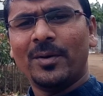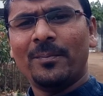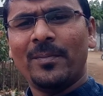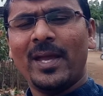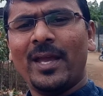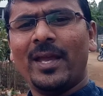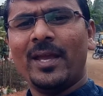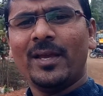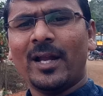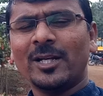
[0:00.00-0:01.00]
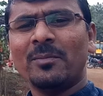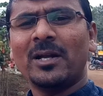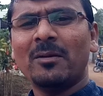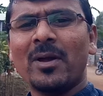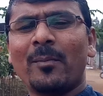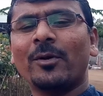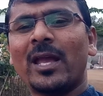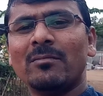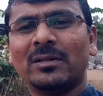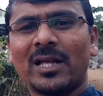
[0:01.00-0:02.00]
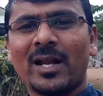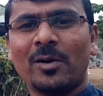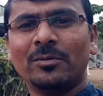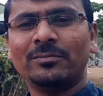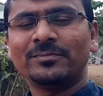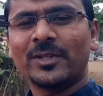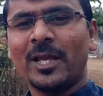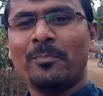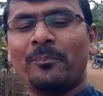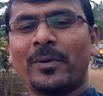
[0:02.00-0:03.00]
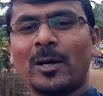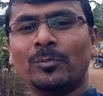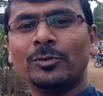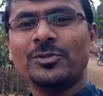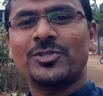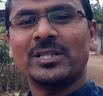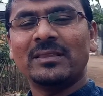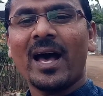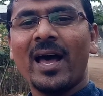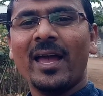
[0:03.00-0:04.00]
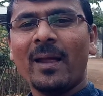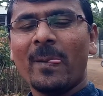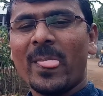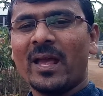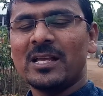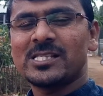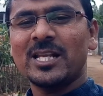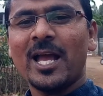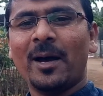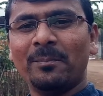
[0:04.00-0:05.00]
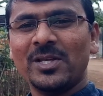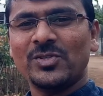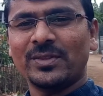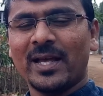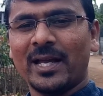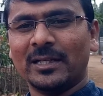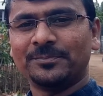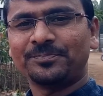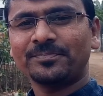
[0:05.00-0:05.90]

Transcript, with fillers: मैं अल्टीमेटली मैं आपको यही बता रहा हूँ कि प्रभु जिंदा है इसलिए हम भी जिंदा हैं